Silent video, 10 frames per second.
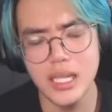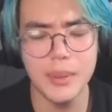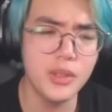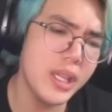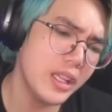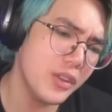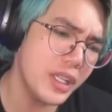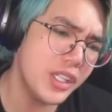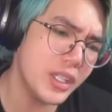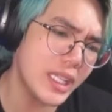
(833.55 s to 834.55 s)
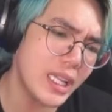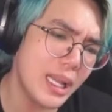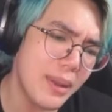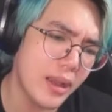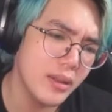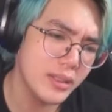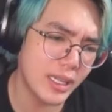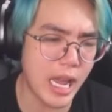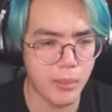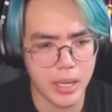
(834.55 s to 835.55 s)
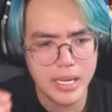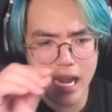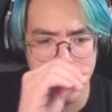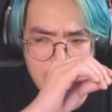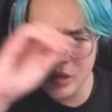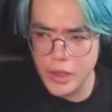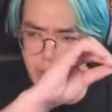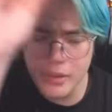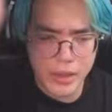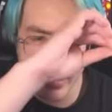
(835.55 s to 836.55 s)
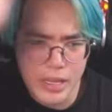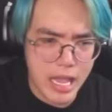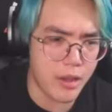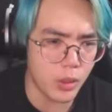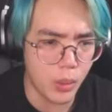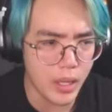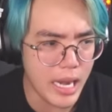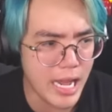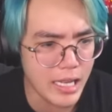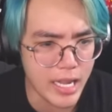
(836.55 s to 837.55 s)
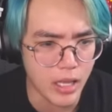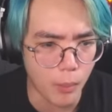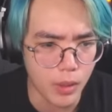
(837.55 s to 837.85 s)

Sao mà tôi nhìn tôi vẫn chưa thấy thích lắm à Chừng nào mà nó né kiểu dèo dèo dèo dèo luôn á Nó né liên tục